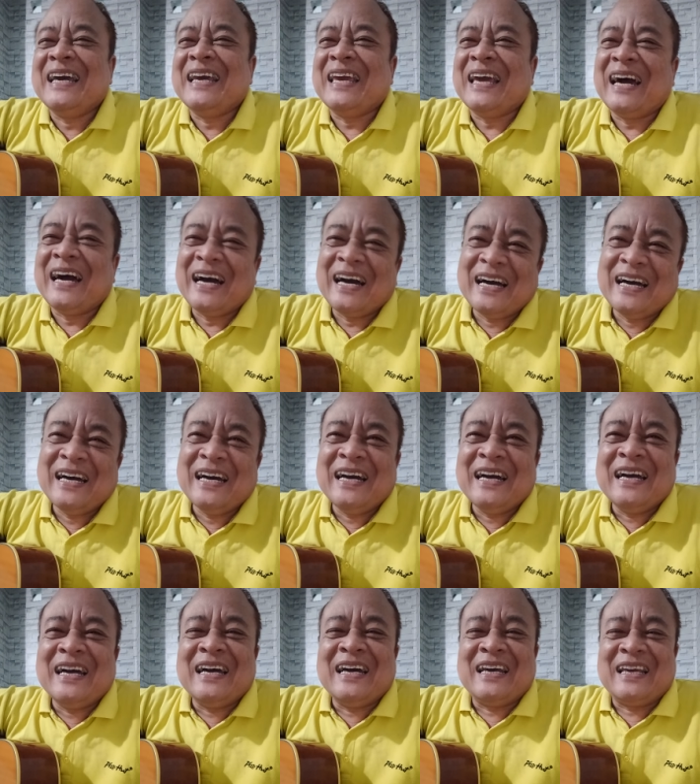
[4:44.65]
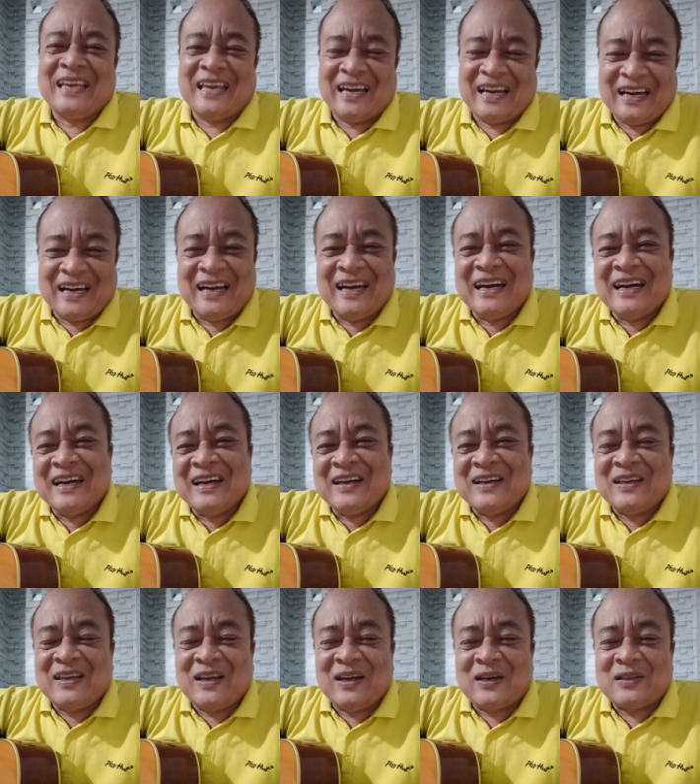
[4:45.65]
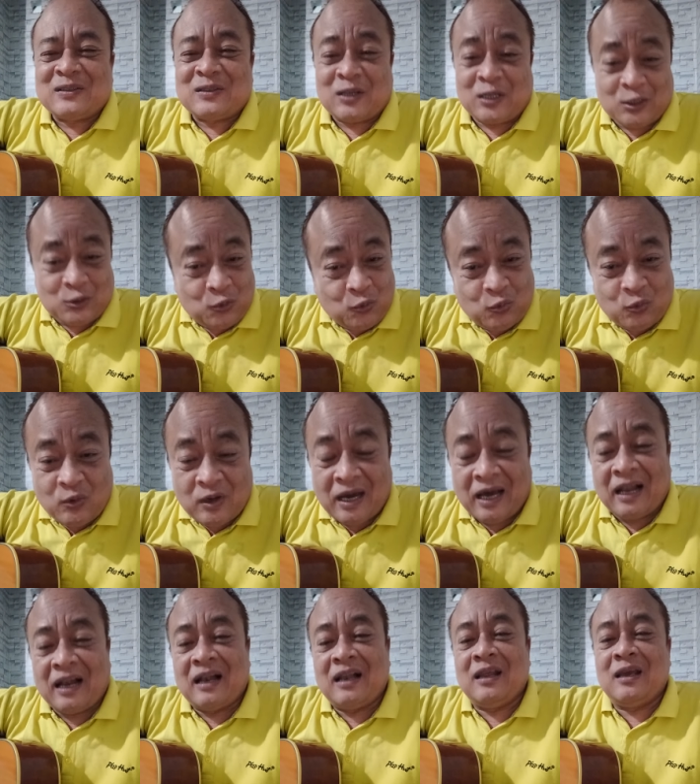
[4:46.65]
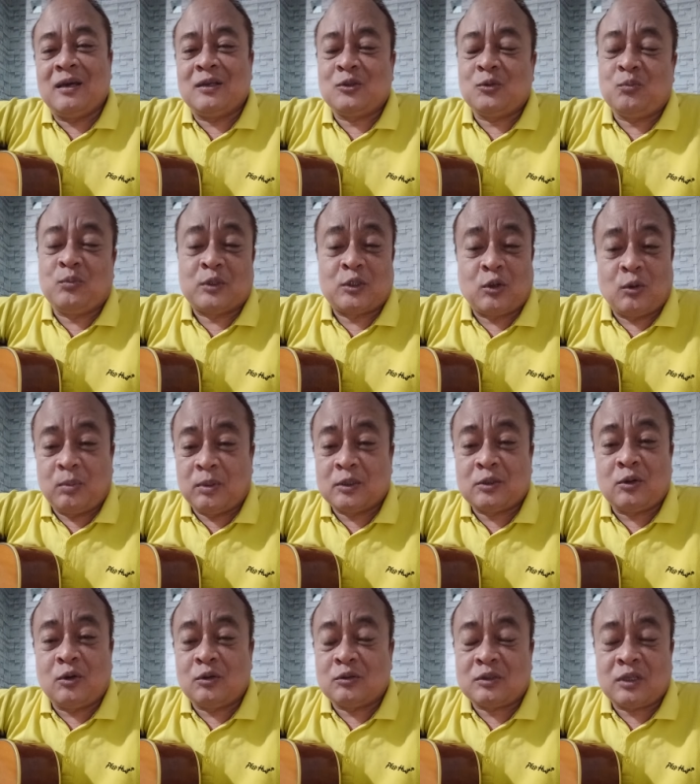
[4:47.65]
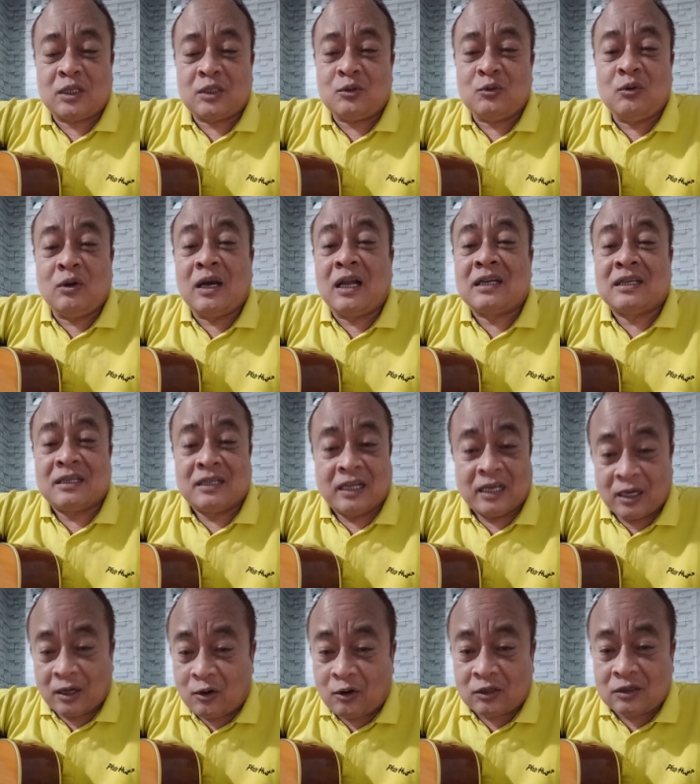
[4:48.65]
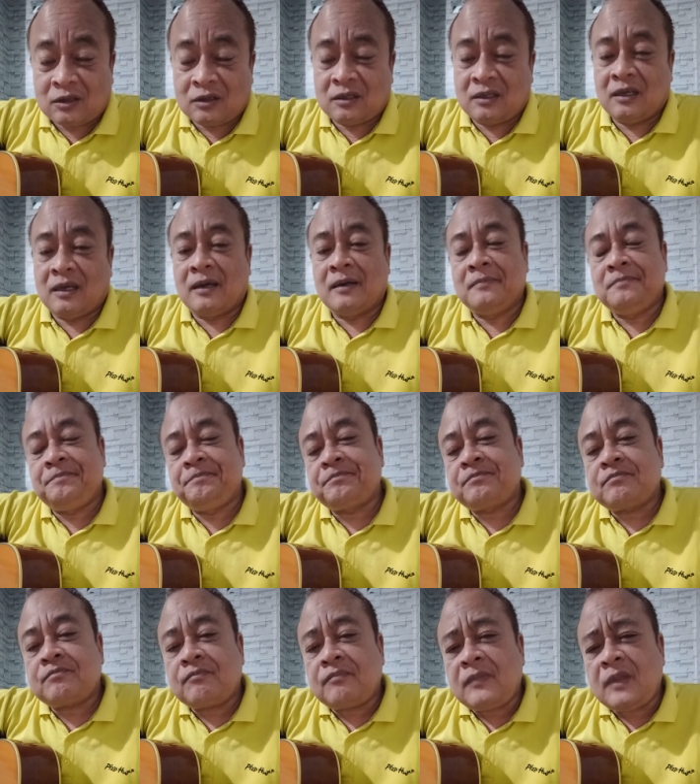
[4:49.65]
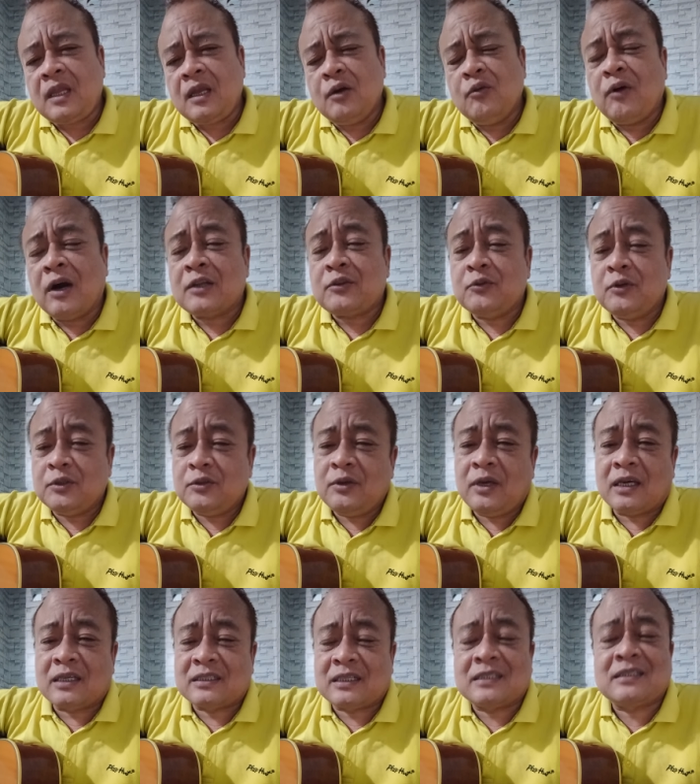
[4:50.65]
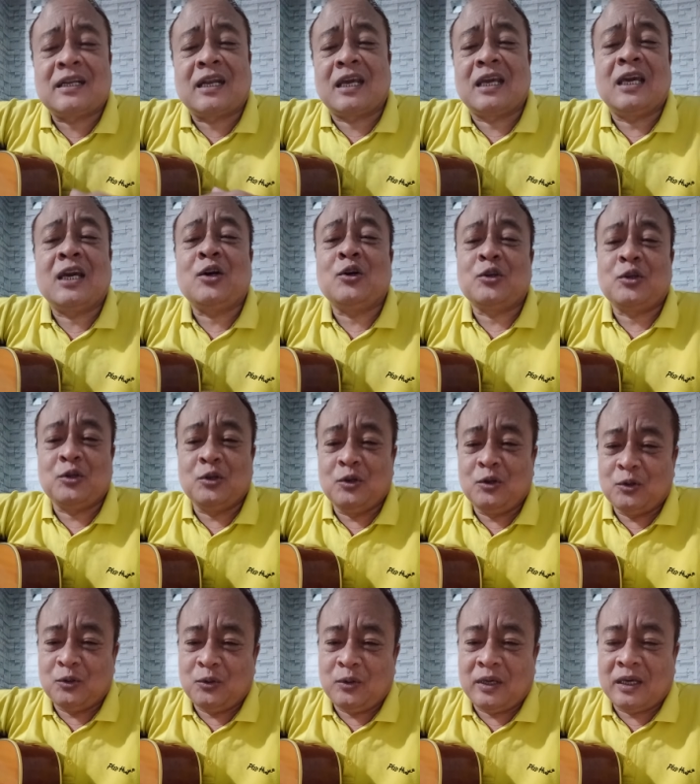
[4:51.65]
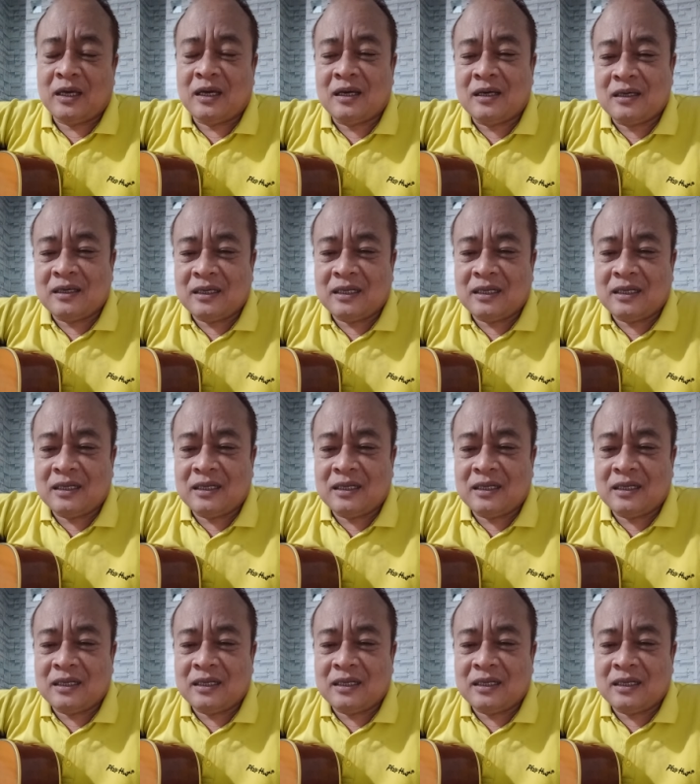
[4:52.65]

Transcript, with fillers: Ya. Ya, ya Tritunggal ya itu betul-betul Tritunggal di Dengkot ya. Waktu itu ya saya sering ikut dulu ya.